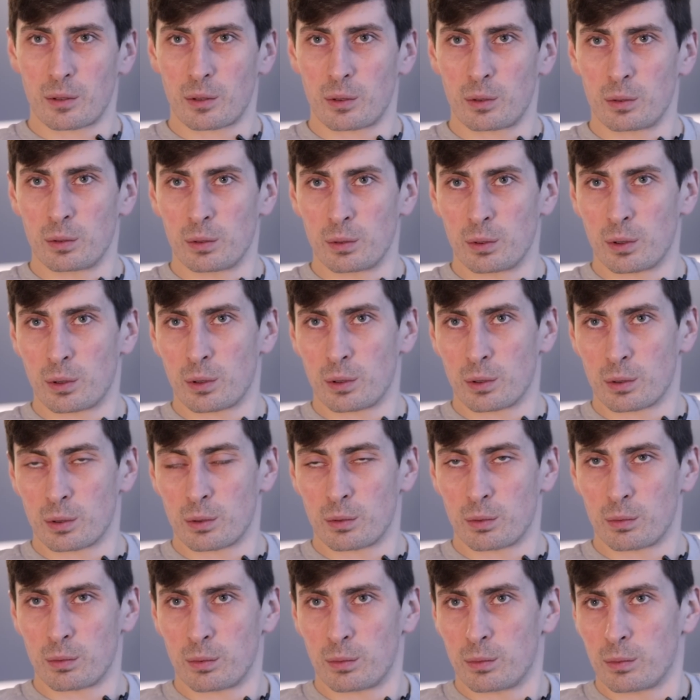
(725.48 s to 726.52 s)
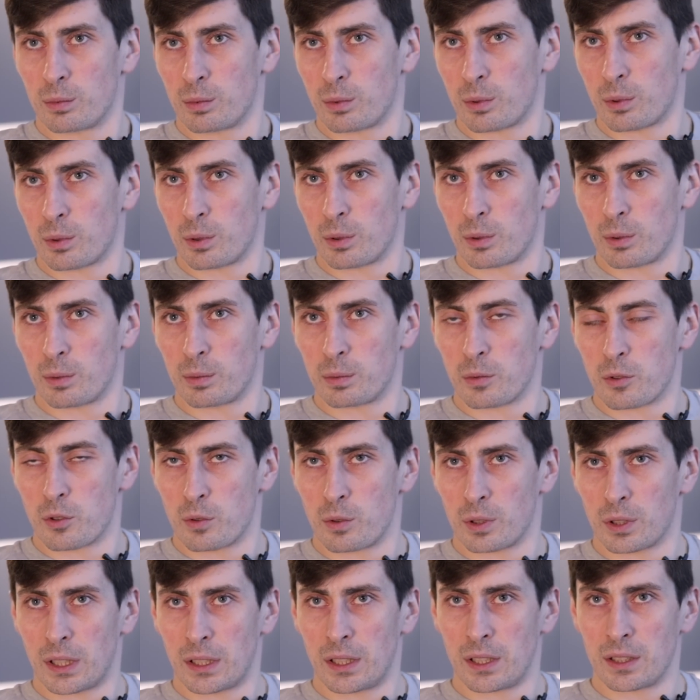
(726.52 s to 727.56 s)
кто, кто, кто
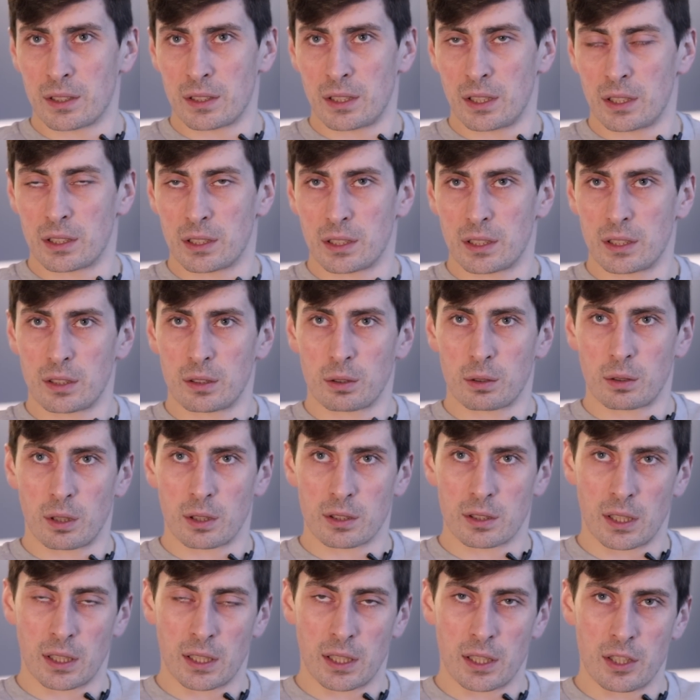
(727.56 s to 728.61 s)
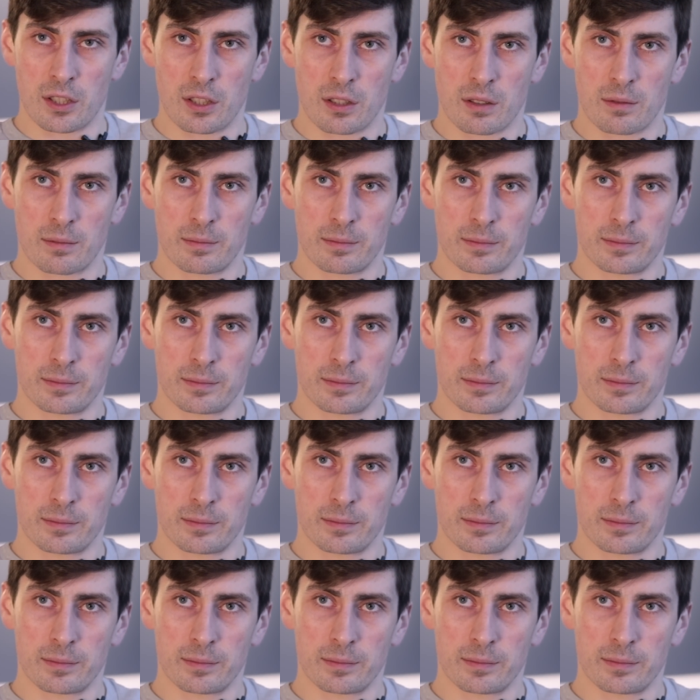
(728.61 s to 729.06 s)
живет один здесь, ситуация такая же.